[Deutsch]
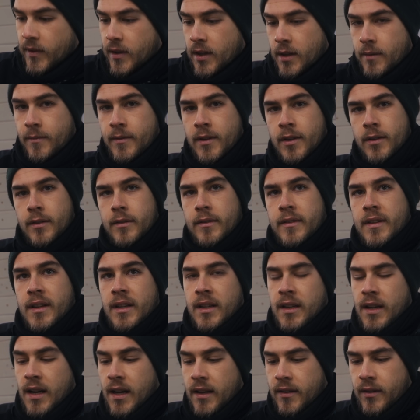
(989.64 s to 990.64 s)
haben wir hier unser
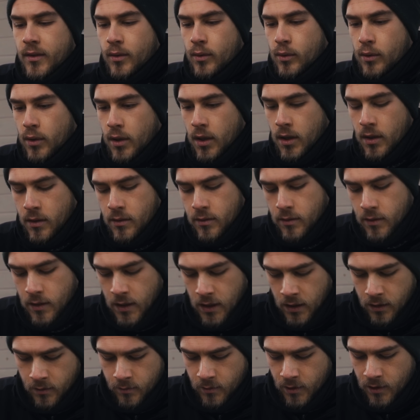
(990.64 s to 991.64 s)
Gasrohr mit
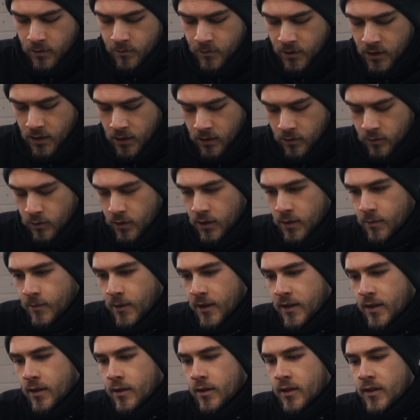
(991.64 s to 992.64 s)
8 mm
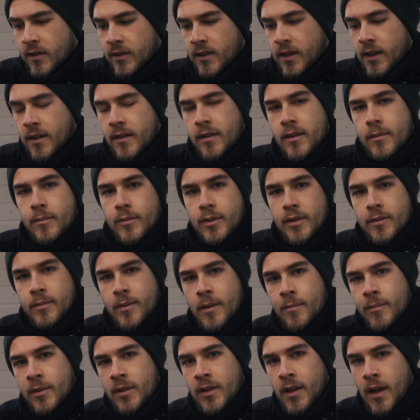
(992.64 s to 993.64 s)
Durchmesser und das Ganze muss
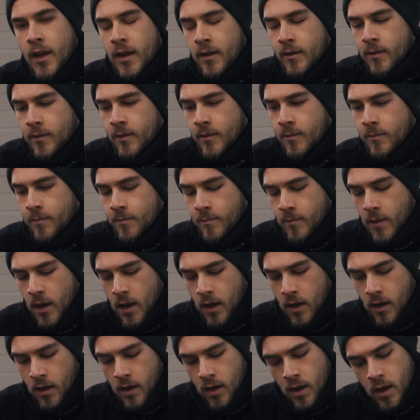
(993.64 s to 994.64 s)
man mit einem
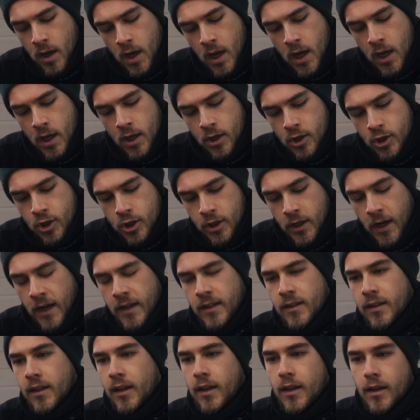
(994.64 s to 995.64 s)
äh,
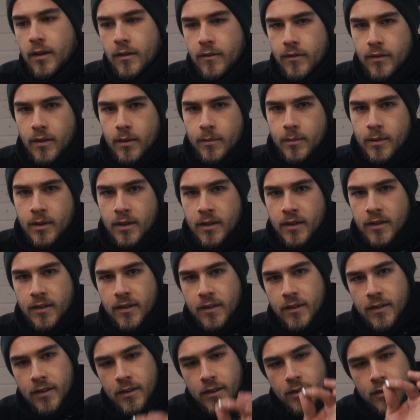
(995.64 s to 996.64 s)
Schneidring verbinden.
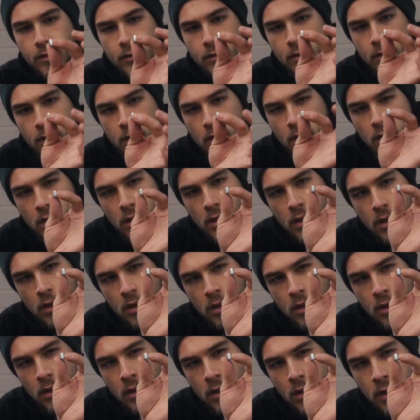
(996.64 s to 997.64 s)
Das ist hier so ein
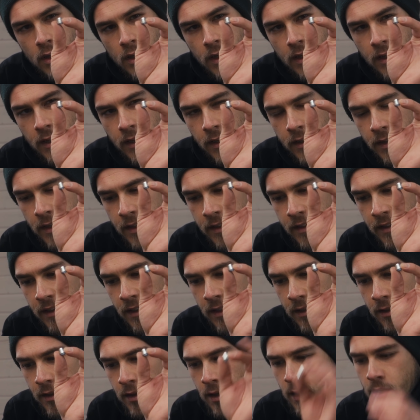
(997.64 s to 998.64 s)
kleiner
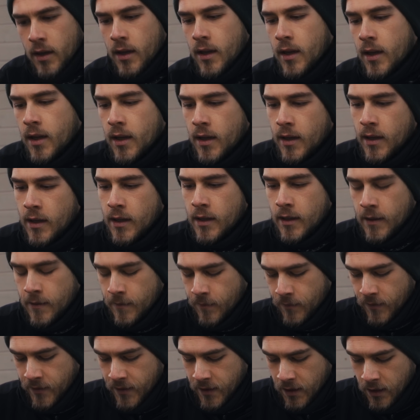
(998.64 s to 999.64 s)
Ring.
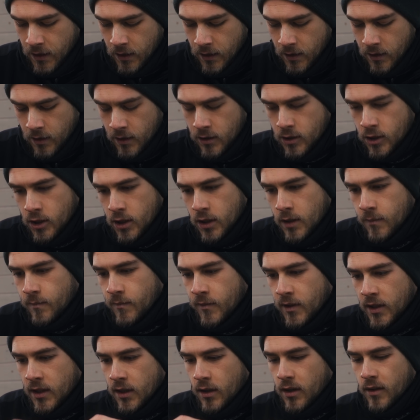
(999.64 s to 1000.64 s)
Den
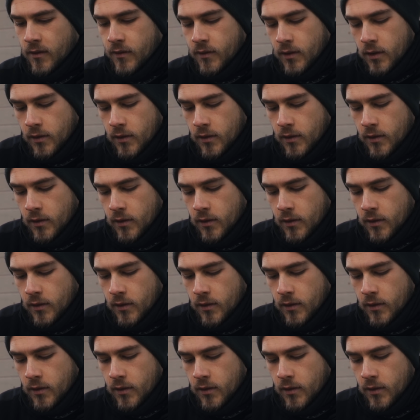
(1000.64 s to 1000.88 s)
schieben wir hier auf